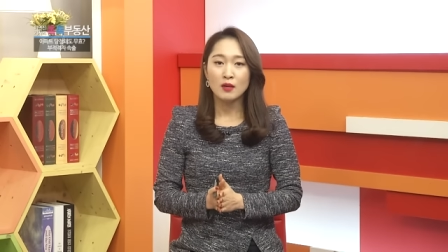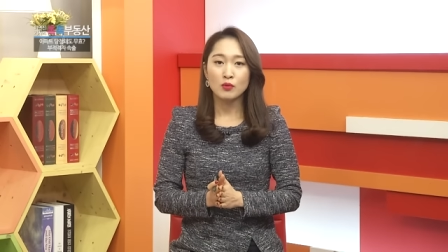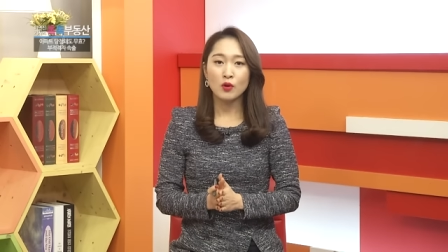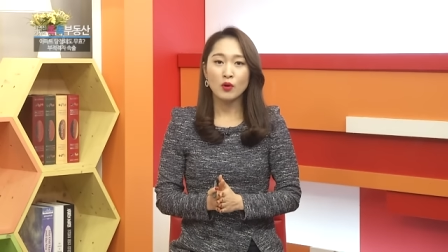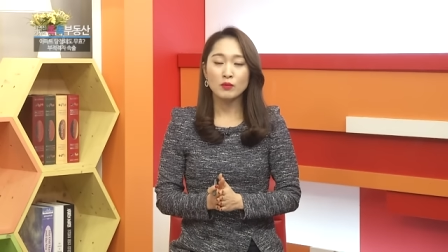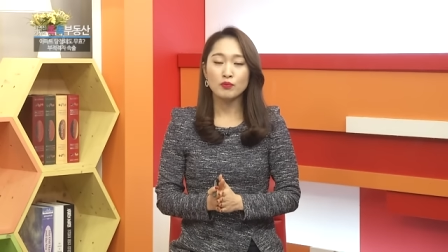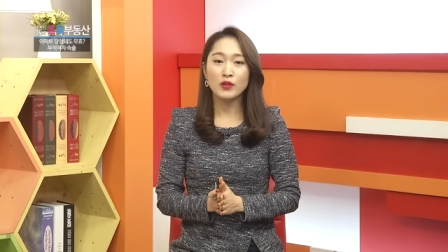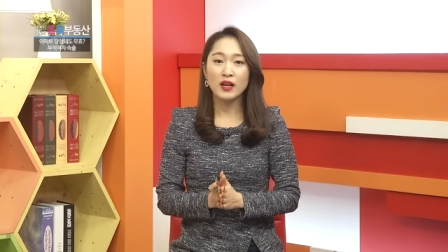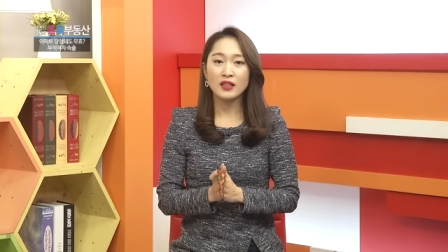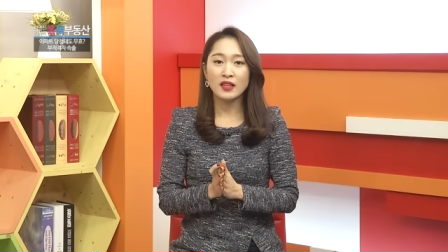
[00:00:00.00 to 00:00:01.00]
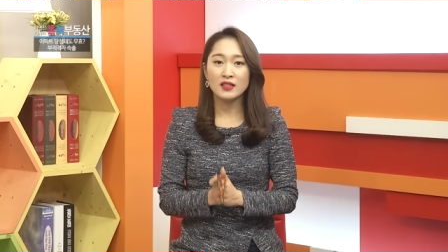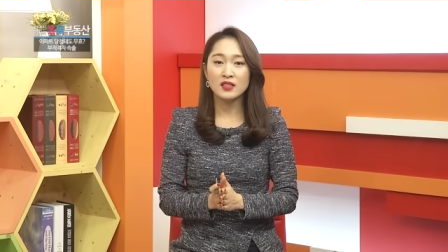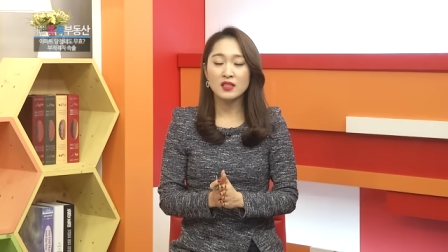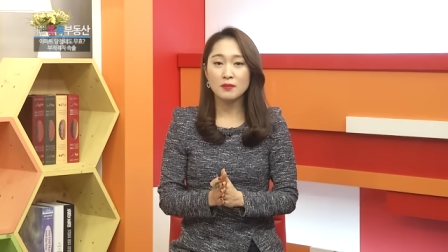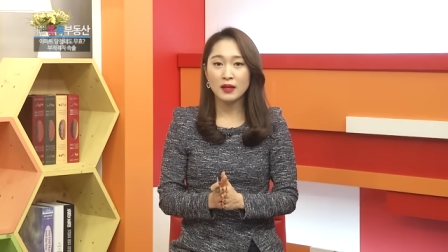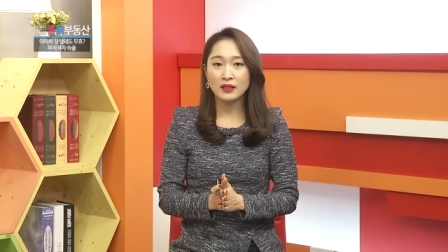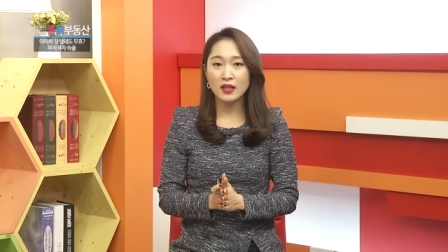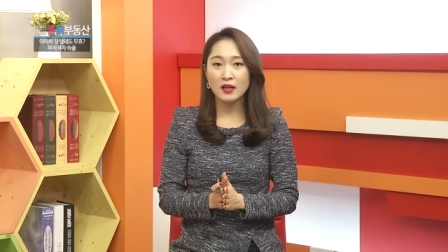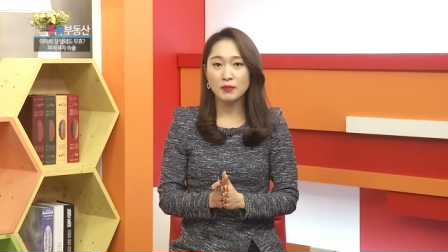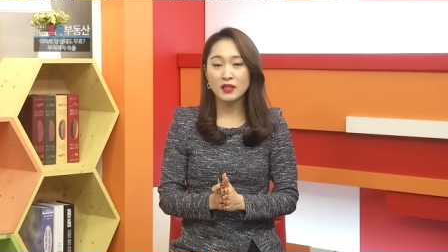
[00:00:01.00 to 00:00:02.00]
물론 분양한
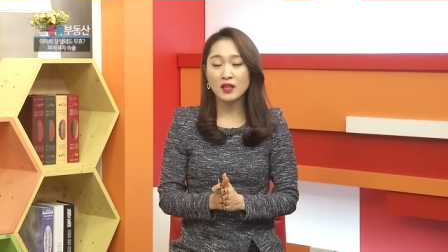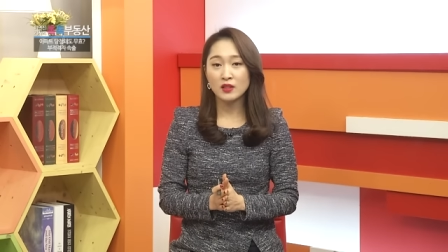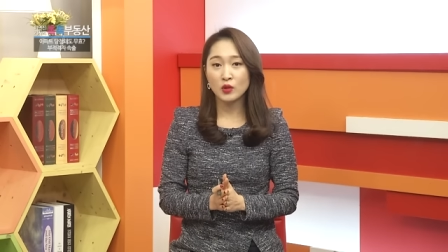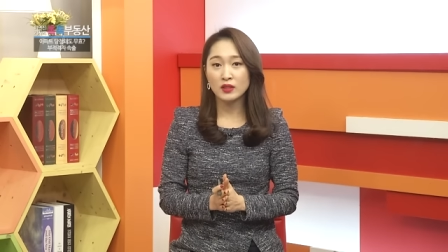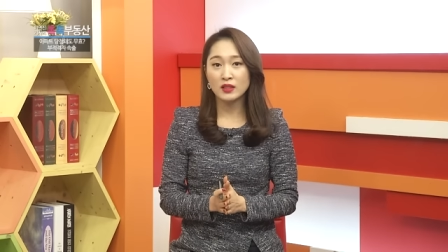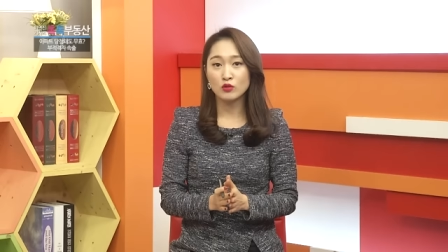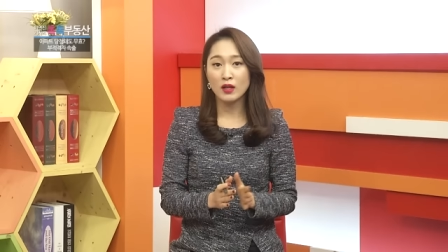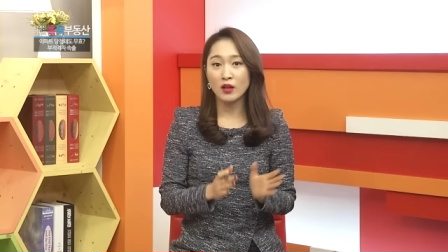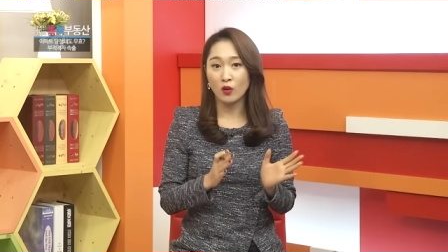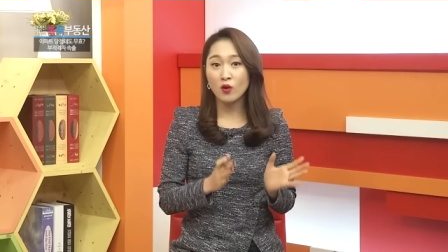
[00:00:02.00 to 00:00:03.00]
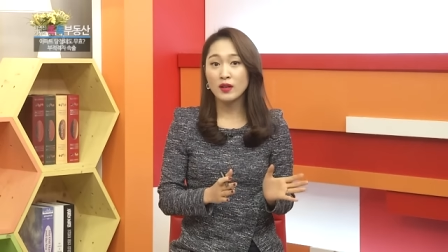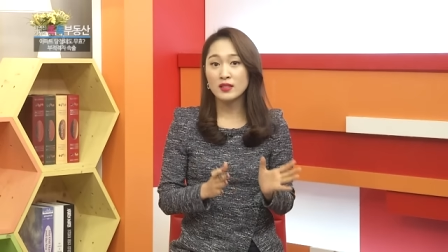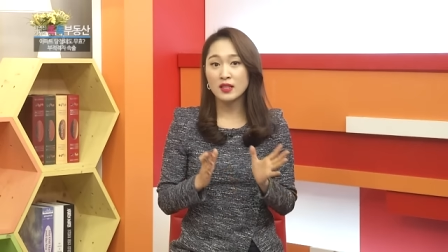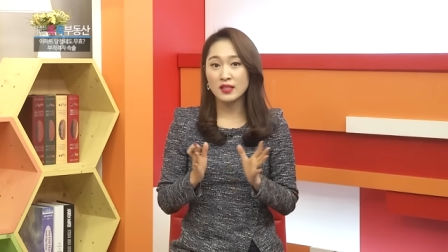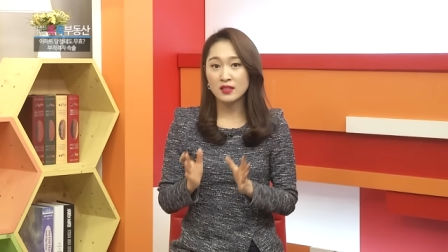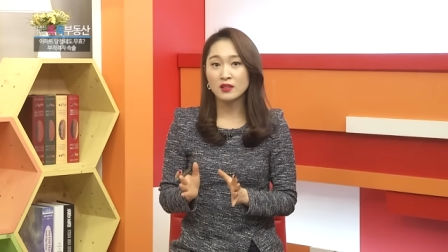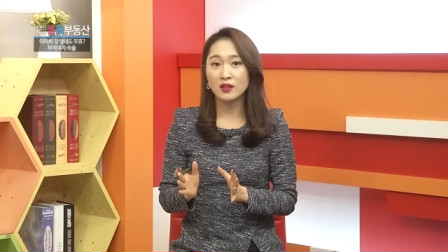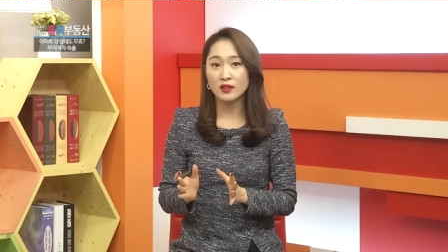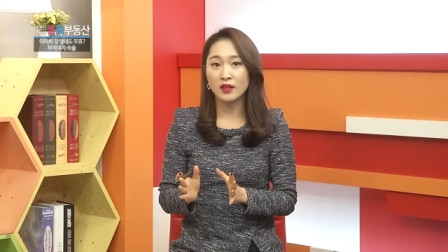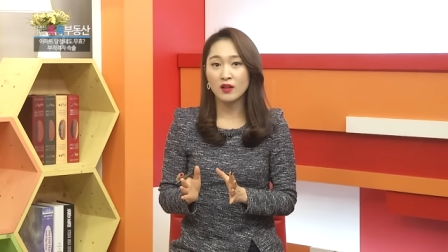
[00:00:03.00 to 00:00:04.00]
단지들마다 미달이 되는 이유가 여러 가지가 있을
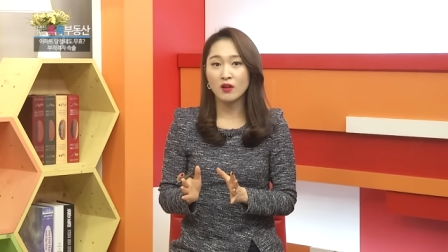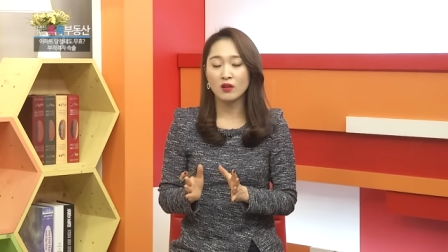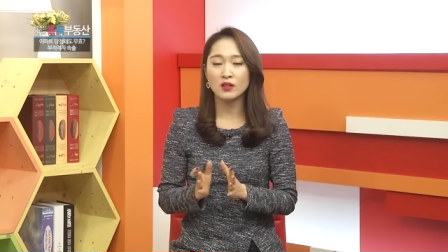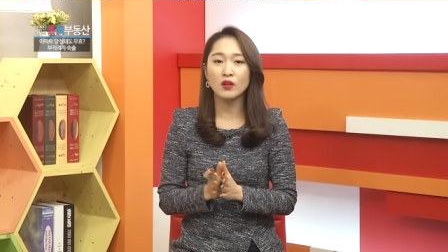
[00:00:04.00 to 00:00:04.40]
텐데요.